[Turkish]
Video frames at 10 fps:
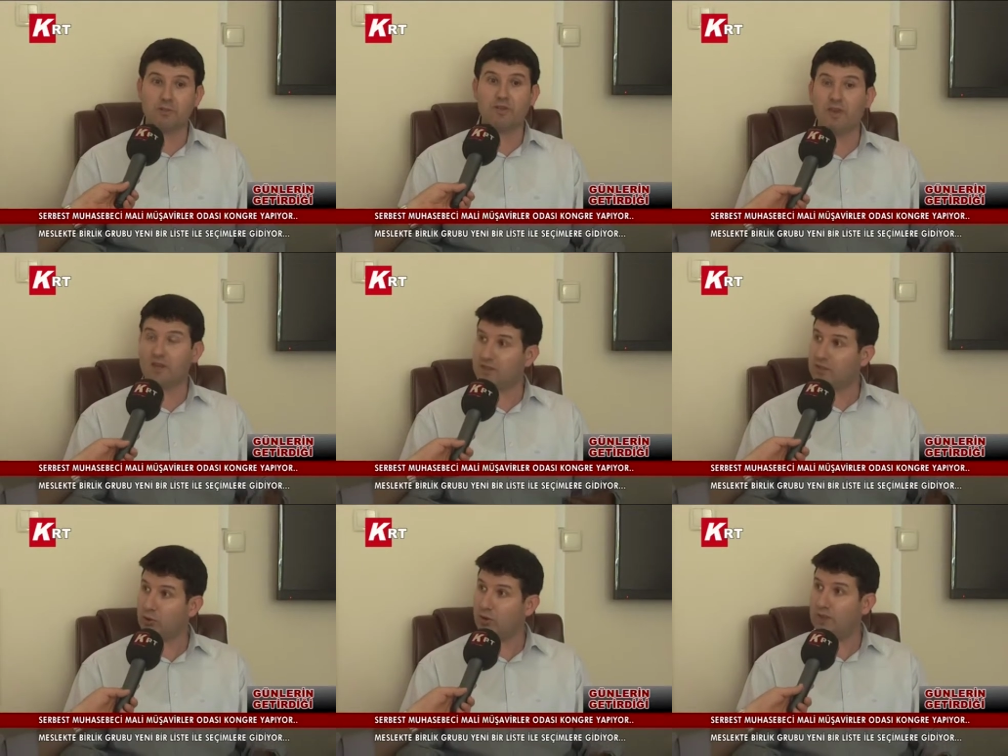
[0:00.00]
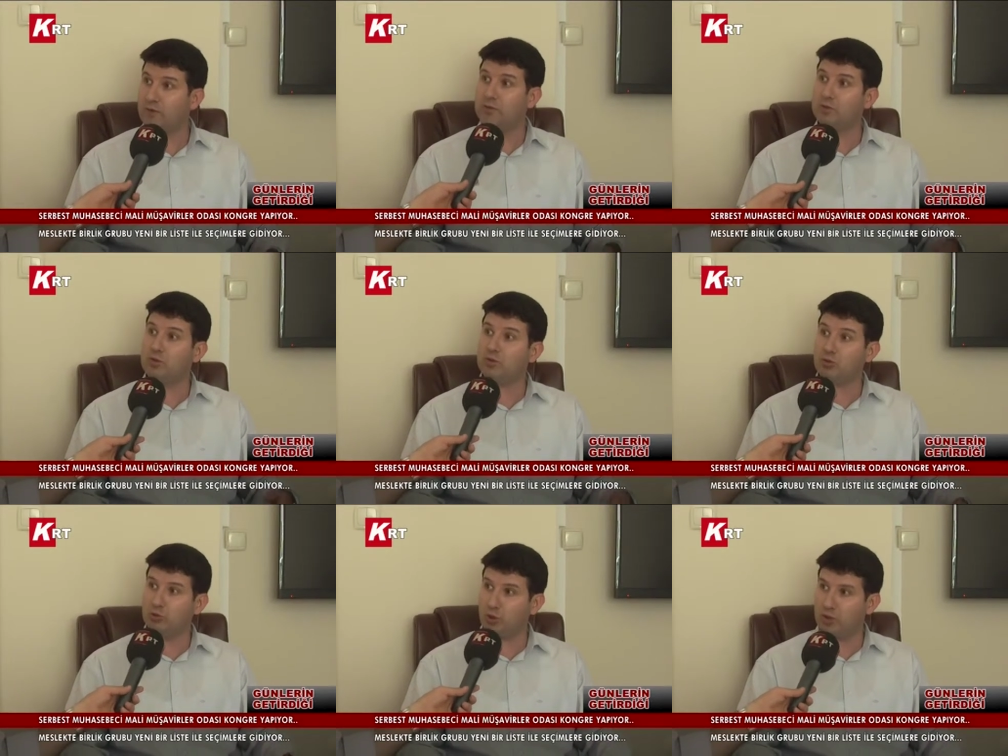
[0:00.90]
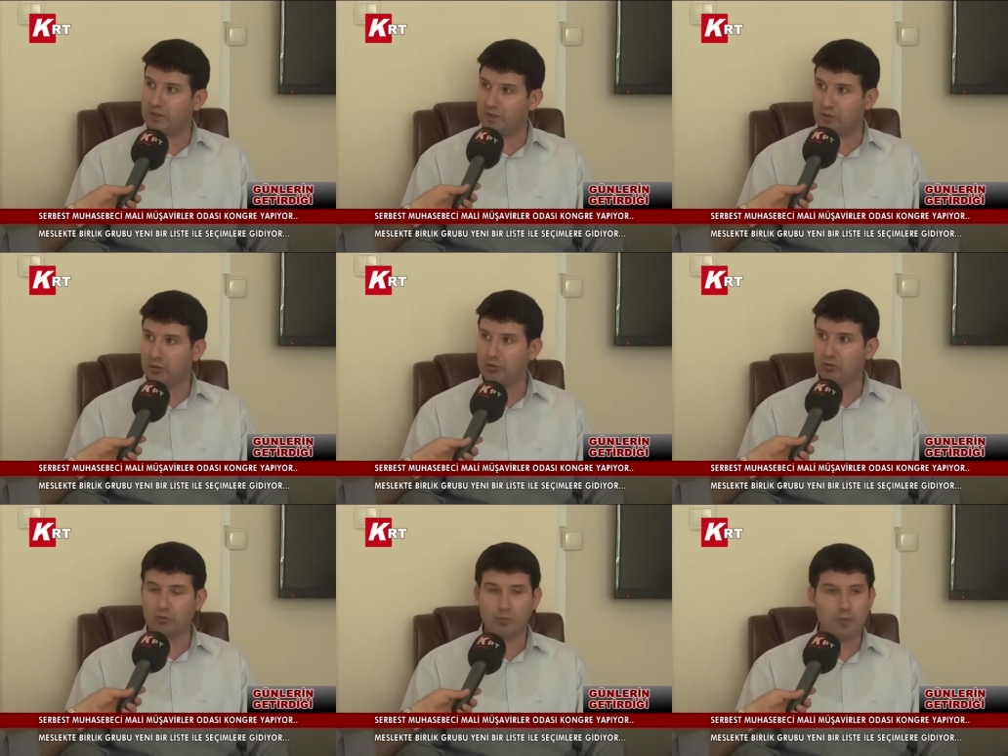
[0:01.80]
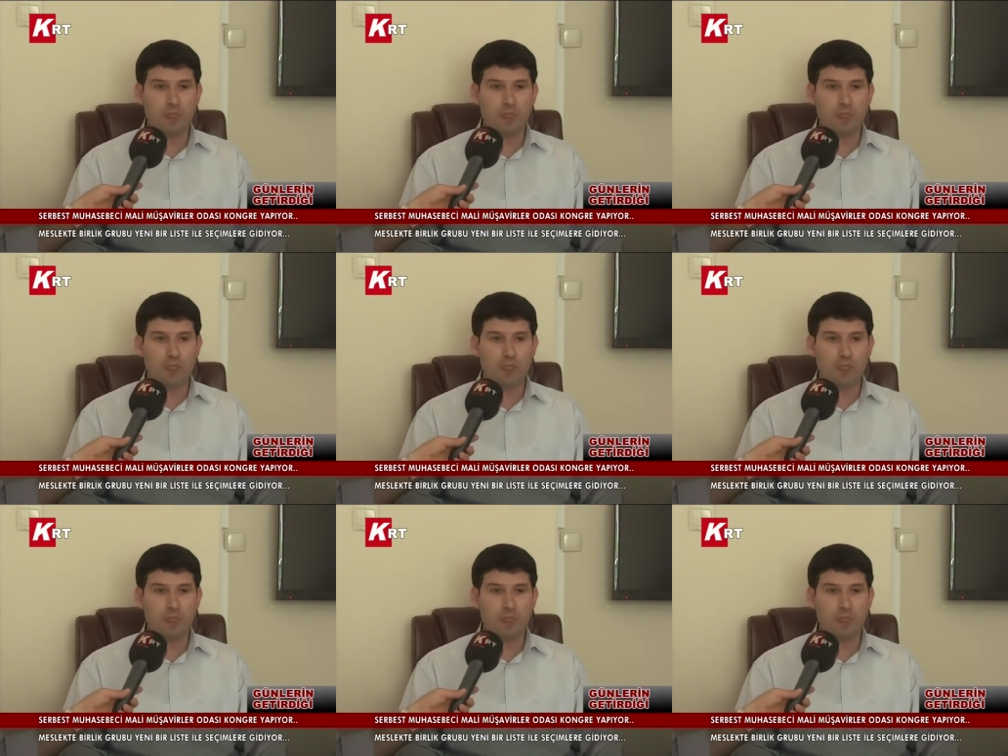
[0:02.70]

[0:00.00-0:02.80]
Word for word: bize aktarıyorlar ve biz bunları çözüm yollarına gidiyoruz.